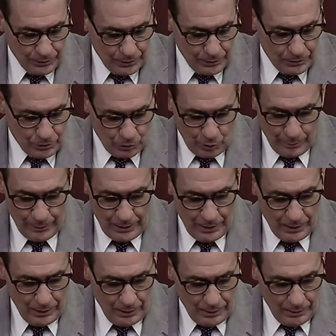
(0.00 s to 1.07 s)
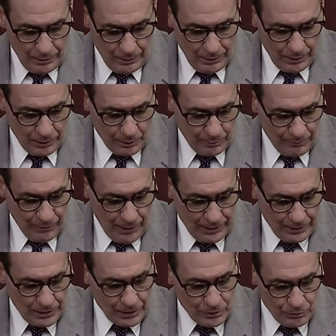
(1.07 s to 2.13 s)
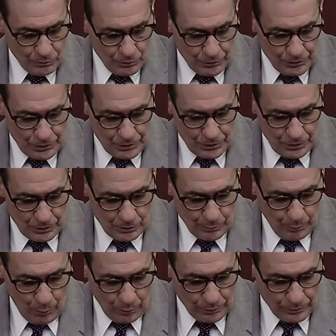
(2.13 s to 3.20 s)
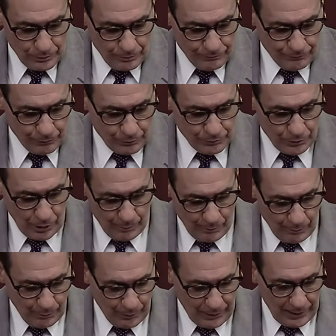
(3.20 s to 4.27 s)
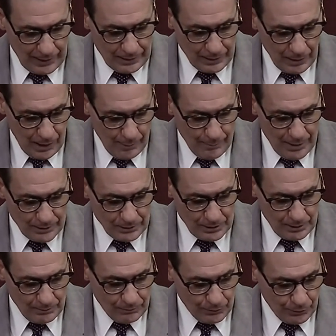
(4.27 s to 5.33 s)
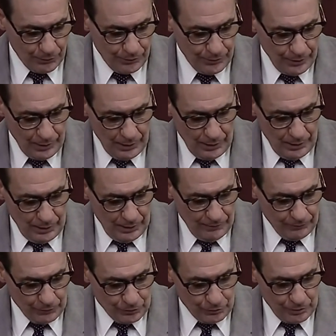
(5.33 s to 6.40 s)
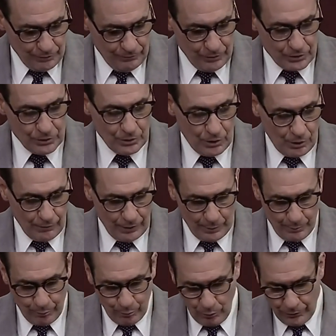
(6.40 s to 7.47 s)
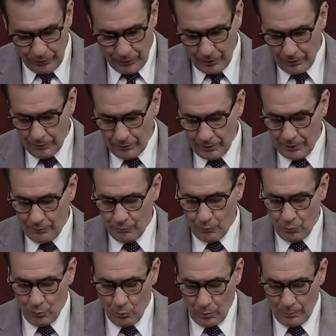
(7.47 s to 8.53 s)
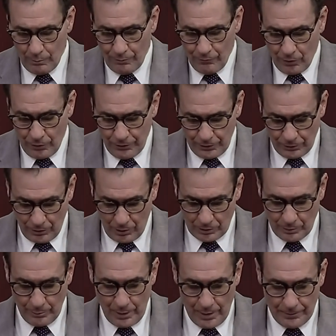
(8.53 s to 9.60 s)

করেছে যে ইউক্রেনে রাশিয়ার আগ্রাসনের মধ্যে নেটো মিত্রদের শক্তিশালী করার জন্য আমেরিকার প্রচেষ্টার সমর্থনে আরও পাঁচশো সেনা ইউরোপে যাচ্ছে